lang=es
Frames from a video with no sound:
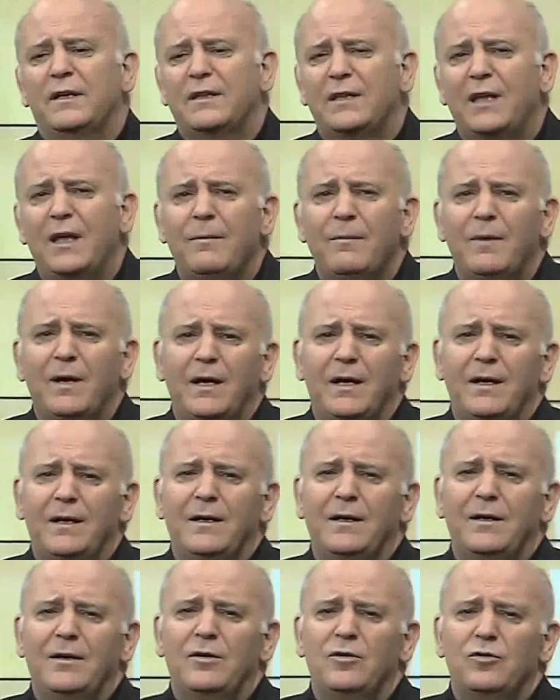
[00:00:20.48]
tema
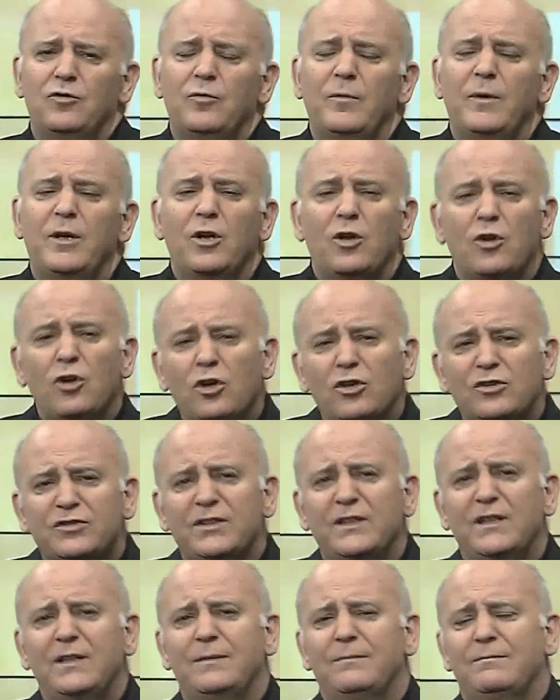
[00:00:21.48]
número
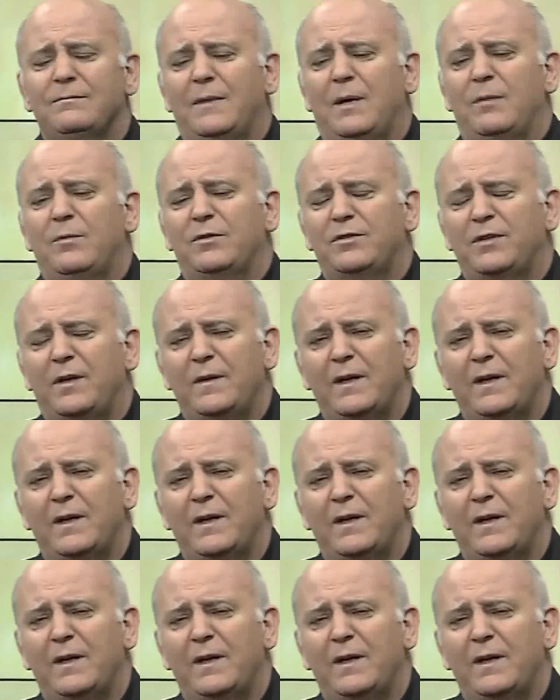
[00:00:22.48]
12 vamos a